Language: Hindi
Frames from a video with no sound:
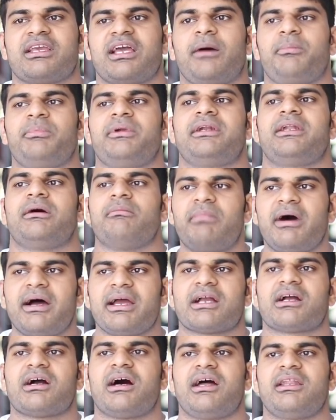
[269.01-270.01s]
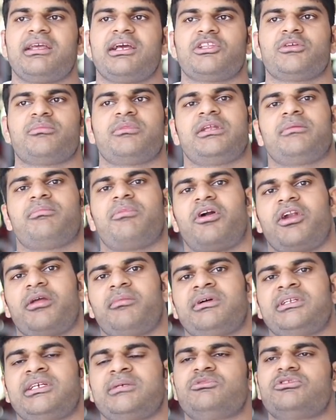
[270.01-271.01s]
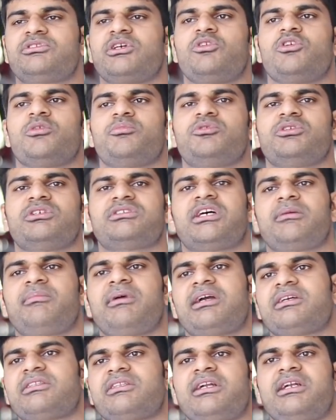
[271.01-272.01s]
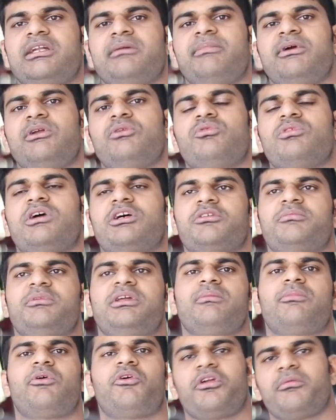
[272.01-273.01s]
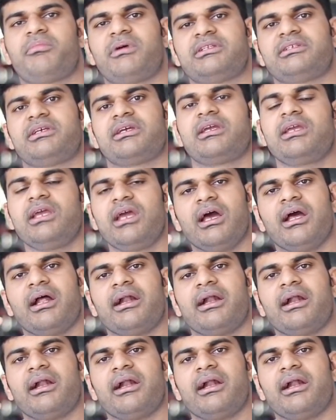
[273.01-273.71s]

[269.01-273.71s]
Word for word: कि आपने डब्बा है खा लिया तो मेरी बॉडी बन जाएगी मुझसे लोग पूछे सर मैं कितने डब्बे लूँगा तो मेरी बॉडी बन जाएगी